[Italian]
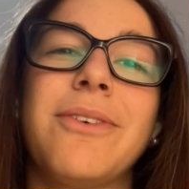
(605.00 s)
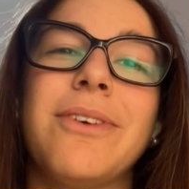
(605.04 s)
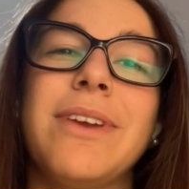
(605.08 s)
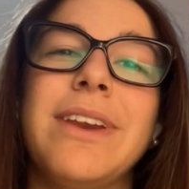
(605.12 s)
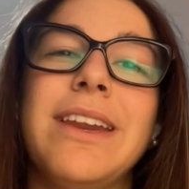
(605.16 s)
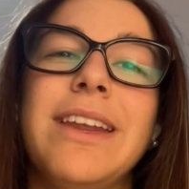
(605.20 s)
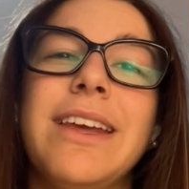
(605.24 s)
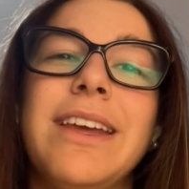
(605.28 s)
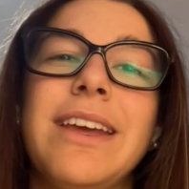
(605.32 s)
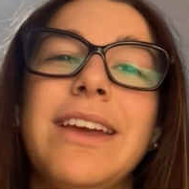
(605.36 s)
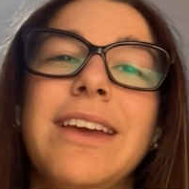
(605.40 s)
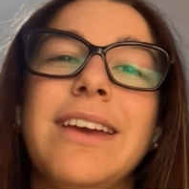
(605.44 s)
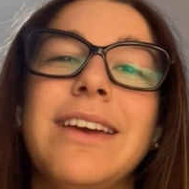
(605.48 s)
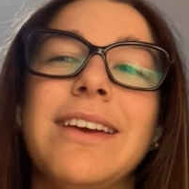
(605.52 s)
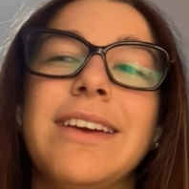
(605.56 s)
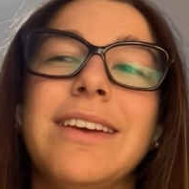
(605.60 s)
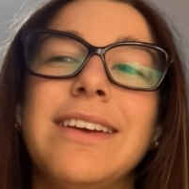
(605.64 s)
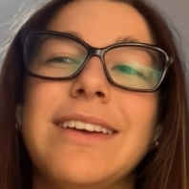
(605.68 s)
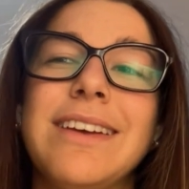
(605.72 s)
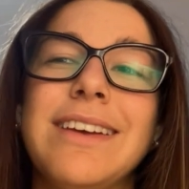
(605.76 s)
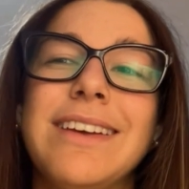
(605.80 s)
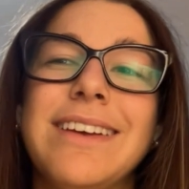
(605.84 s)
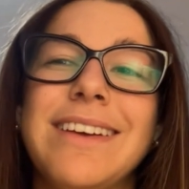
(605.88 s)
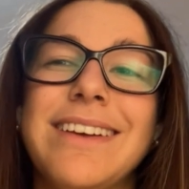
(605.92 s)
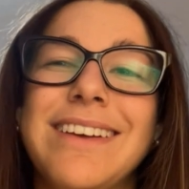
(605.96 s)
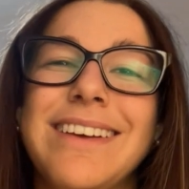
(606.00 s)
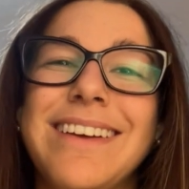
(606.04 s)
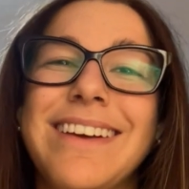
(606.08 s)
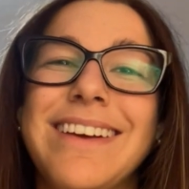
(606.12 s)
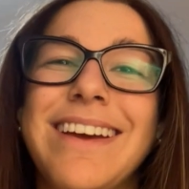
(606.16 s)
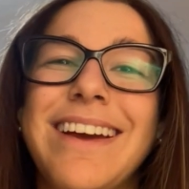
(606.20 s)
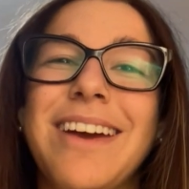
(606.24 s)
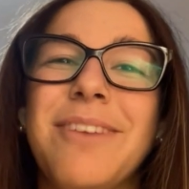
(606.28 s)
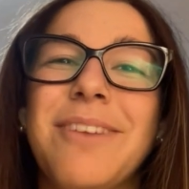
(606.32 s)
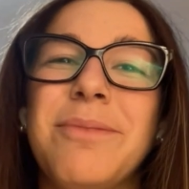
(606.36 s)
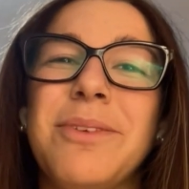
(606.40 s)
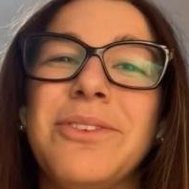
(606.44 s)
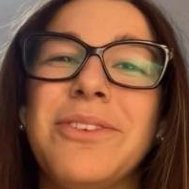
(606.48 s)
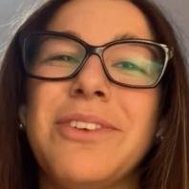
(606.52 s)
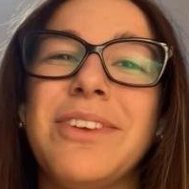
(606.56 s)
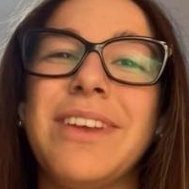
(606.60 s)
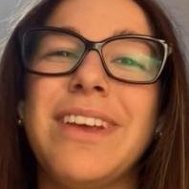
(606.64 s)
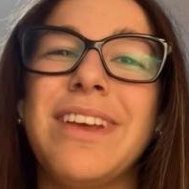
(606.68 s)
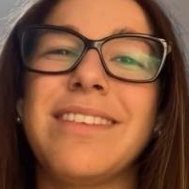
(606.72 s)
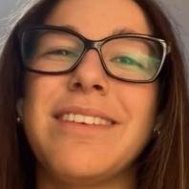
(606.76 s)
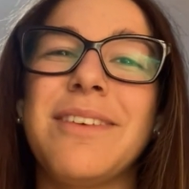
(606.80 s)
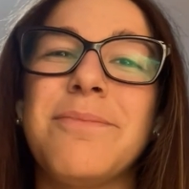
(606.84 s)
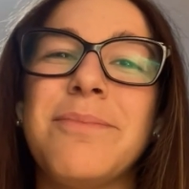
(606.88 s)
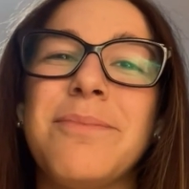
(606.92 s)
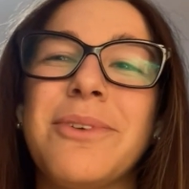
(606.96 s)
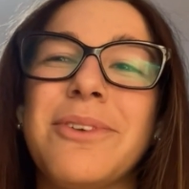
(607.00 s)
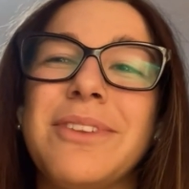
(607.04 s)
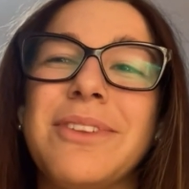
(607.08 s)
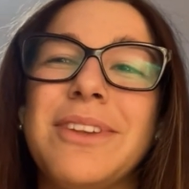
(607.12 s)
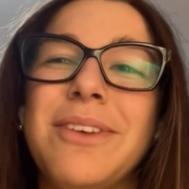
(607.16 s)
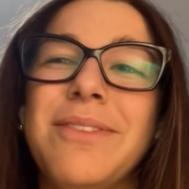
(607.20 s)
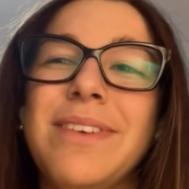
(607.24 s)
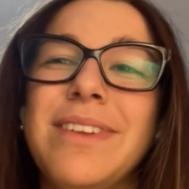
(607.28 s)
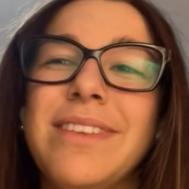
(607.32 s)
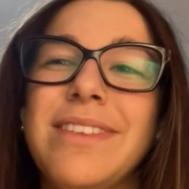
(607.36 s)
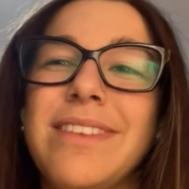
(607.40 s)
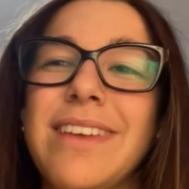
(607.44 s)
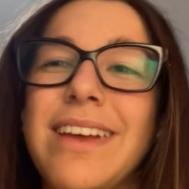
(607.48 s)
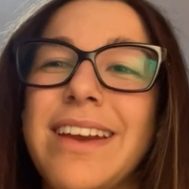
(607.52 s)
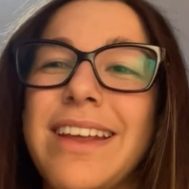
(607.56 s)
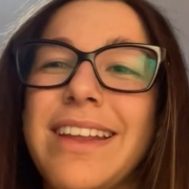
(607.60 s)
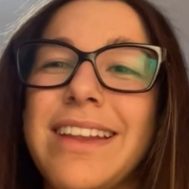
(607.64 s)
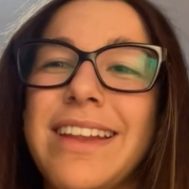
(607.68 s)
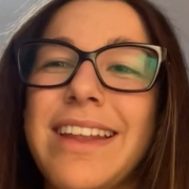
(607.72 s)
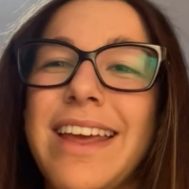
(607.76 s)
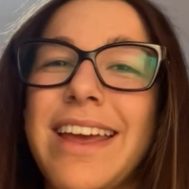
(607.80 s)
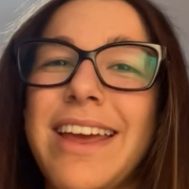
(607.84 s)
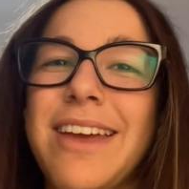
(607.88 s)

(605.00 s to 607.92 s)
quindi eh, bisogna sempre ottimizzare i